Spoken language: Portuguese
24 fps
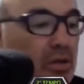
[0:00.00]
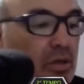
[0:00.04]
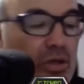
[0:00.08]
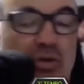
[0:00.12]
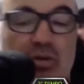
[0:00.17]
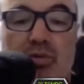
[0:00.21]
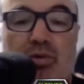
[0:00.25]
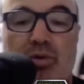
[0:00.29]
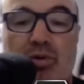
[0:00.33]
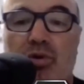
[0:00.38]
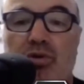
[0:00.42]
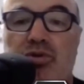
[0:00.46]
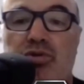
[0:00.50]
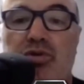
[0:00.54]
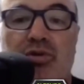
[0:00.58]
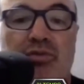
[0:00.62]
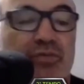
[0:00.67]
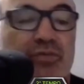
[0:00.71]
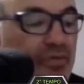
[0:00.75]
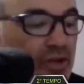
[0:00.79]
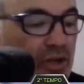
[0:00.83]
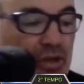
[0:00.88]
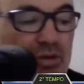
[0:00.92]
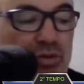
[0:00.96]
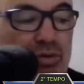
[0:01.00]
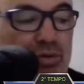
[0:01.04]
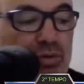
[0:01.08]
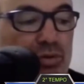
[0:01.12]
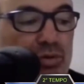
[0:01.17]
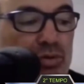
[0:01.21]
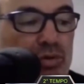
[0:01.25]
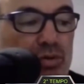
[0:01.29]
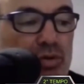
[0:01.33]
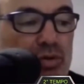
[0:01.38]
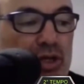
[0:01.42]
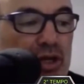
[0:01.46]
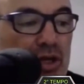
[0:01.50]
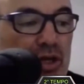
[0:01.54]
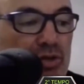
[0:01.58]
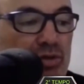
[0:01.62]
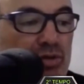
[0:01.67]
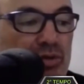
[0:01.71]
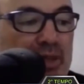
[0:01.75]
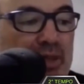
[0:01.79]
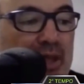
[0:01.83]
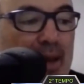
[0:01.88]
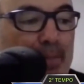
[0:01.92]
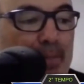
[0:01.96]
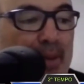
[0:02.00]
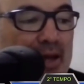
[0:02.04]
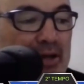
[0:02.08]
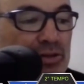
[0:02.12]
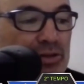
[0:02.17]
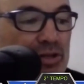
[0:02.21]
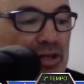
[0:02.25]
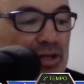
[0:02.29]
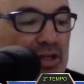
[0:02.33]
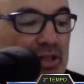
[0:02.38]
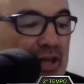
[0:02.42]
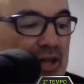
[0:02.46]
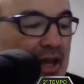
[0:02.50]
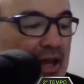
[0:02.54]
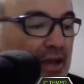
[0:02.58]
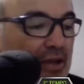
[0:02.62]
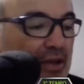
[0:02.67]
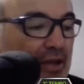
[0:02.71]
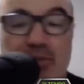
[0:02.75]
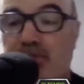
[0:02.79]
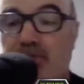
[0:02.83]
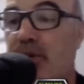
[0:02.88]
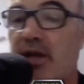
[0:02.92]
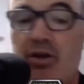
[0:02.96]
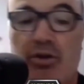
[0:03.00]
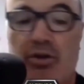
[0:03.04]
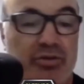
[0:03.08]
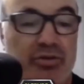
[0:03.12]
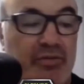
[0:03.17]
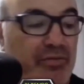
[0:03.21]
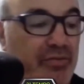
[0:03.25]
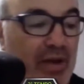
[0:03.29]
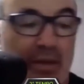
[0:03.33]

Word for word: e um gol sofrido no início da partida de pênalti.